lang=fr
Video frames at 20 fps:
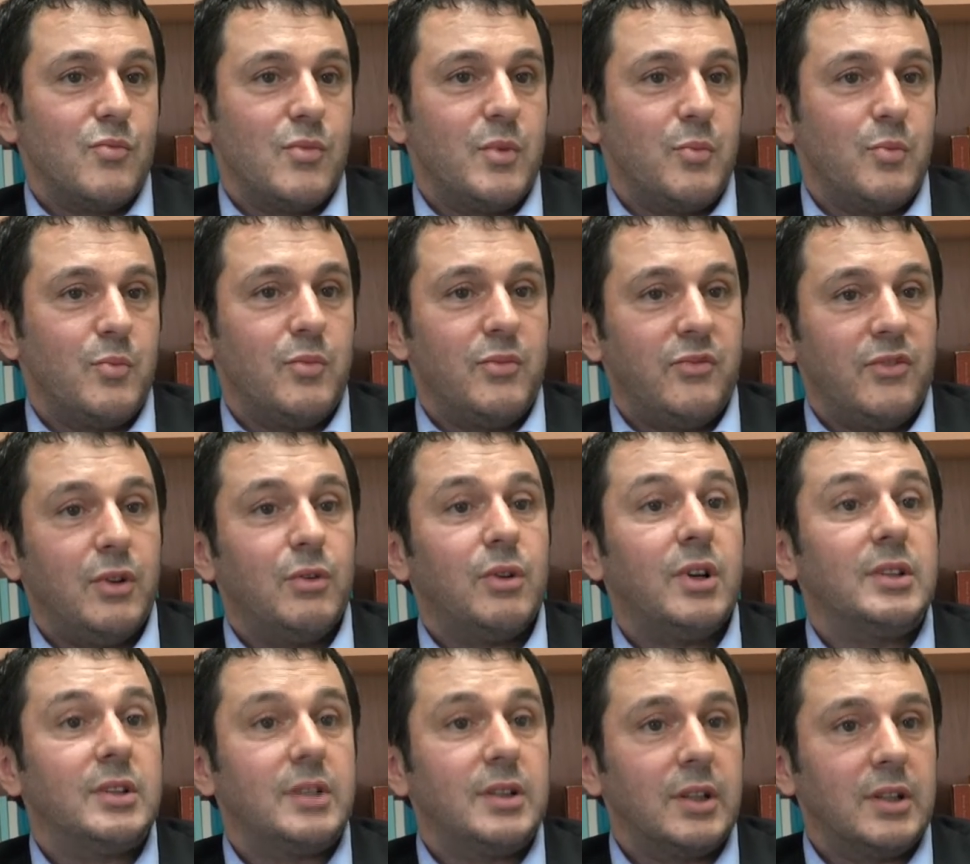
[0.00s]
Euh, enfin, leur
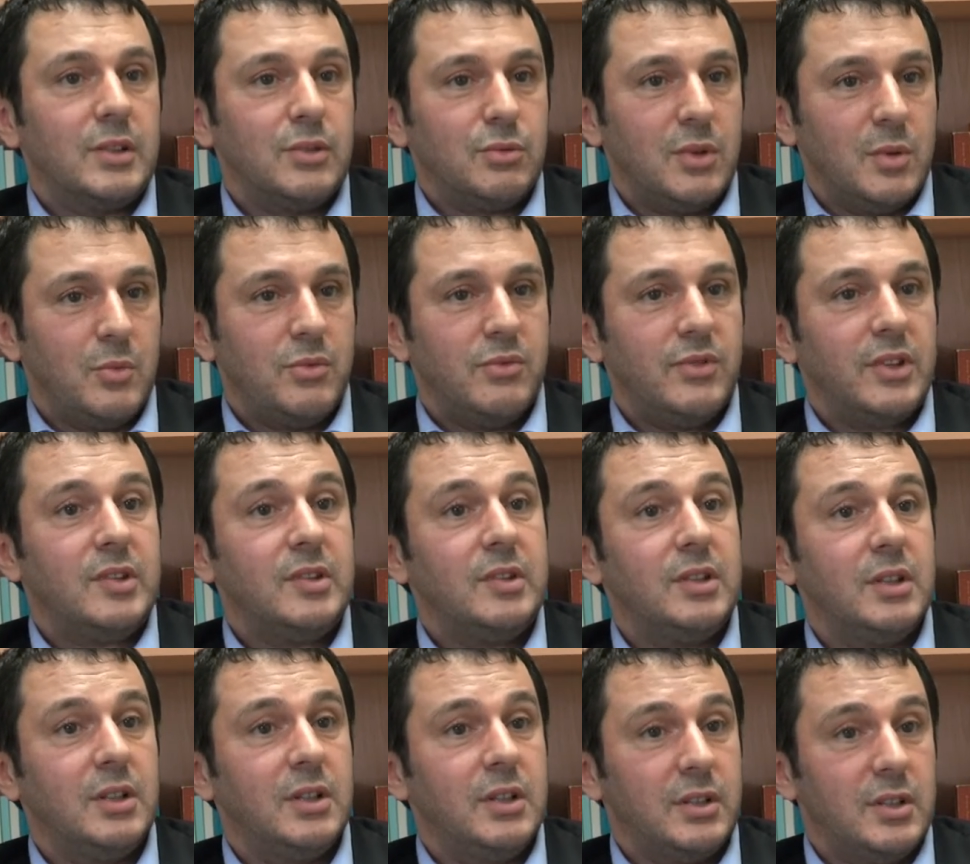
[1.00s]
intégration est plus
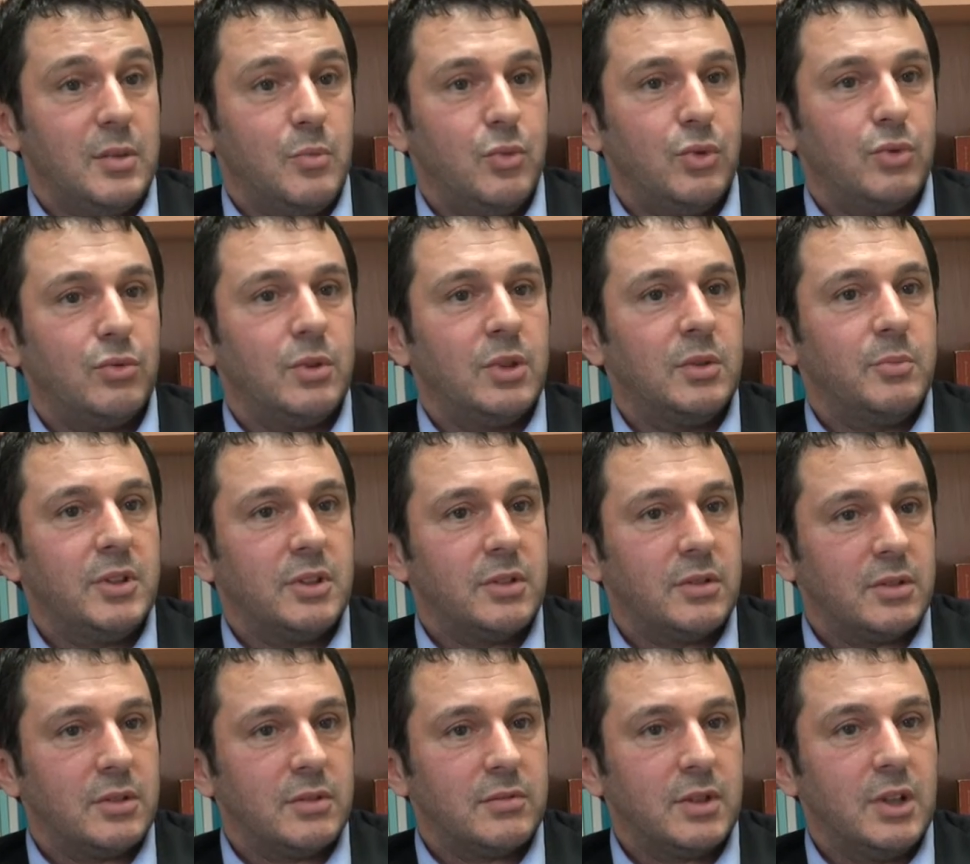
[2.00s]
facile, il y a des besoins de
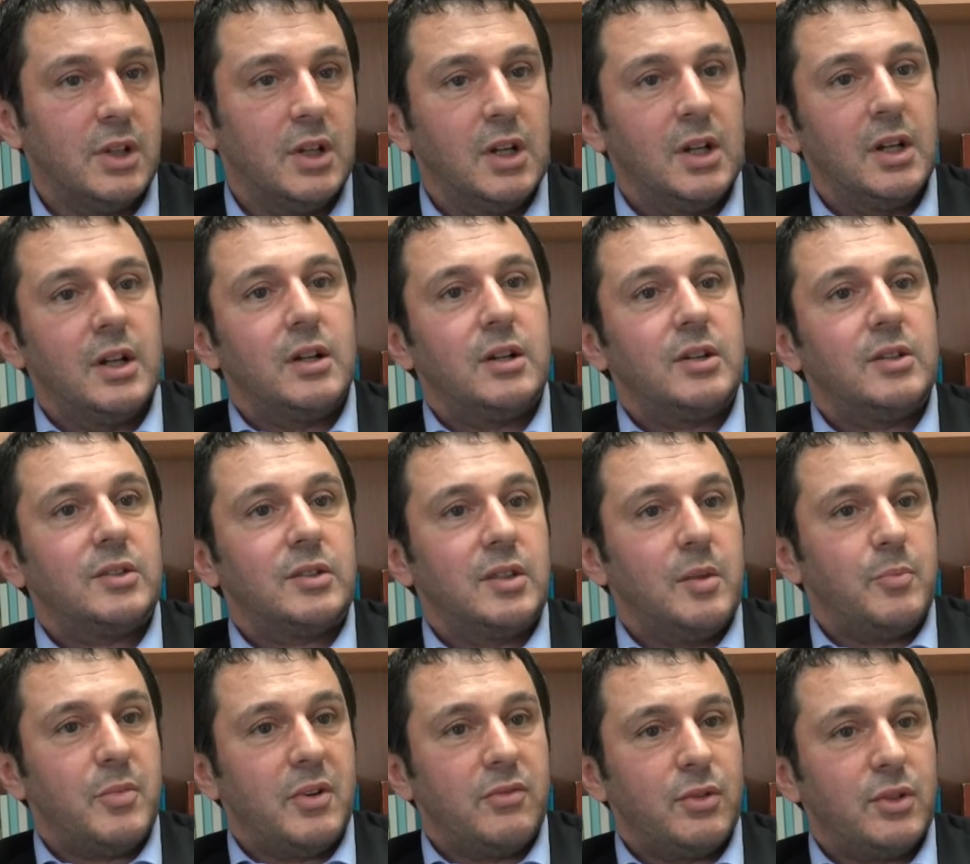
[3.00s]
main-d'œuvre, euh, ce qui
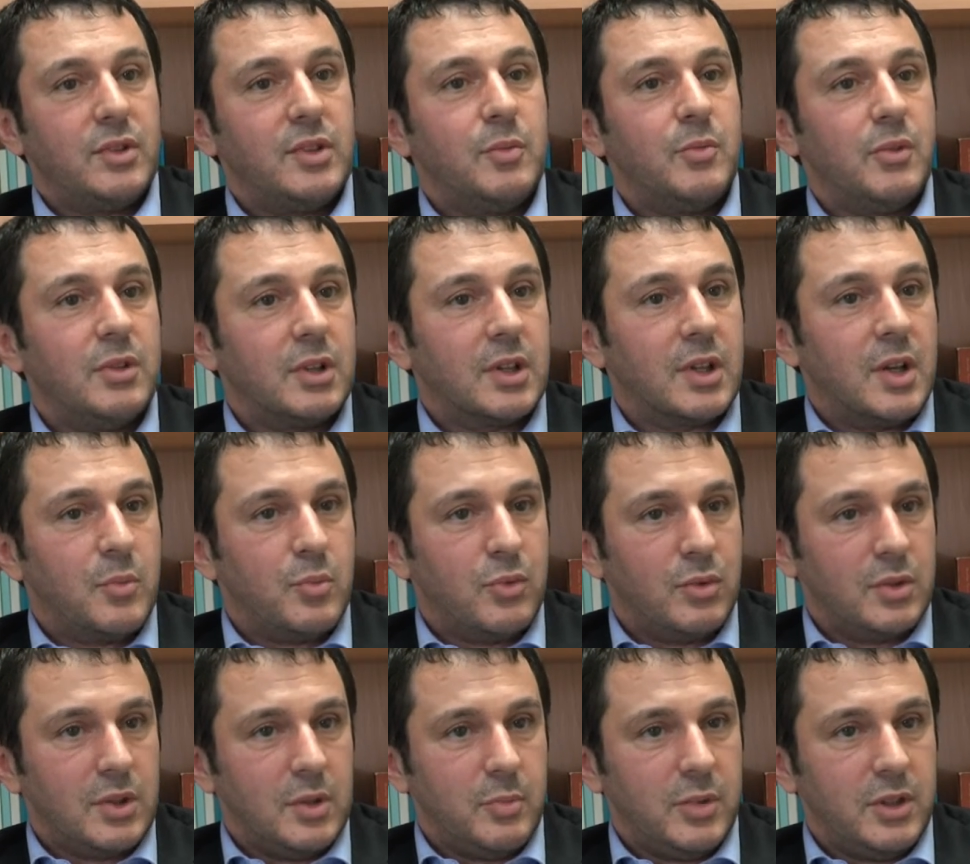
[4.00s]
n'est pas forcément le cas
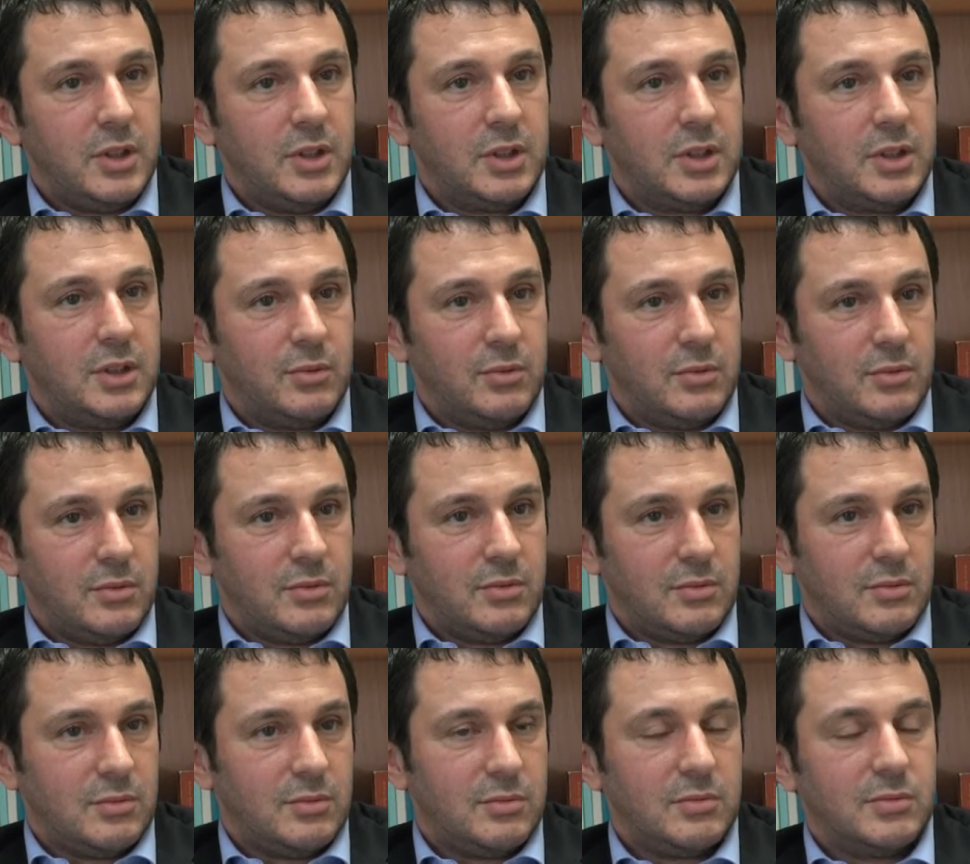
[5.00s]
pour les pays qui,
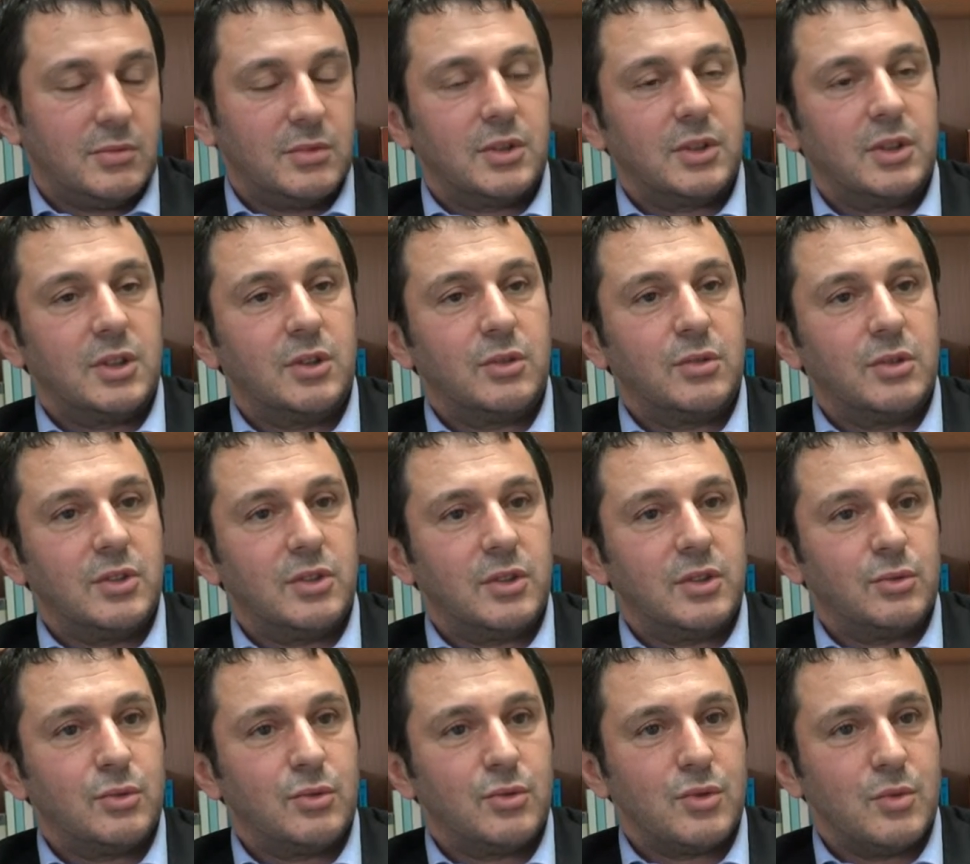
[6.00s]
connaissent un
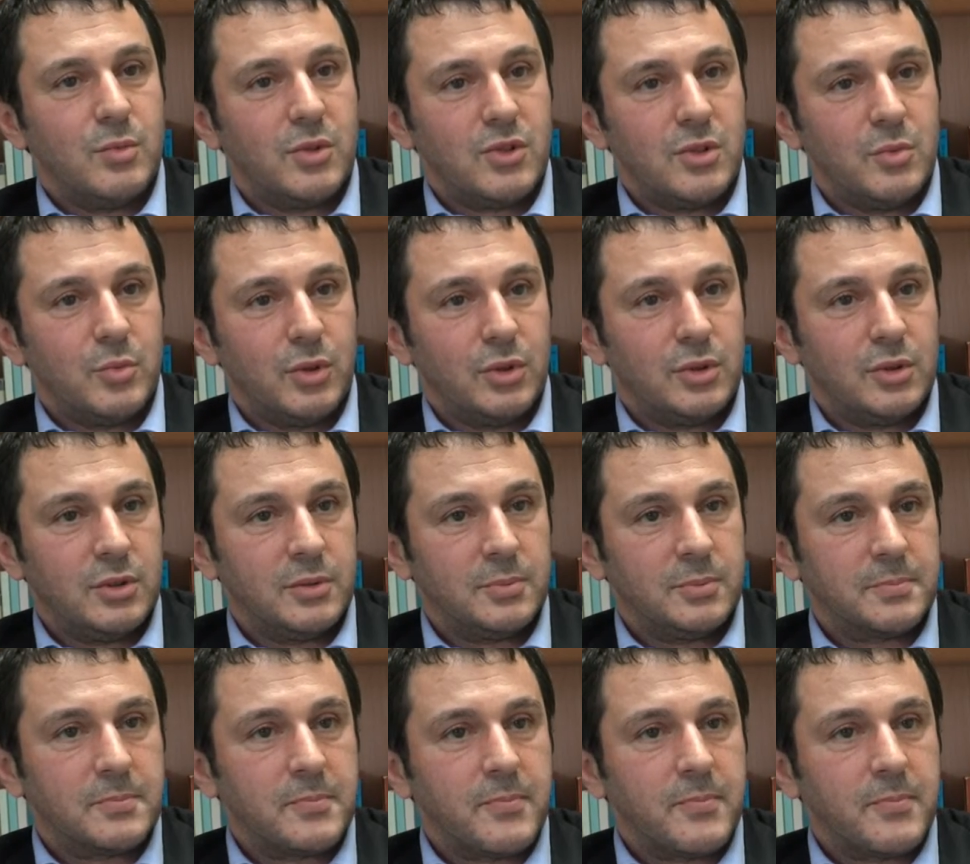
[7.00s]
taux de chômage important.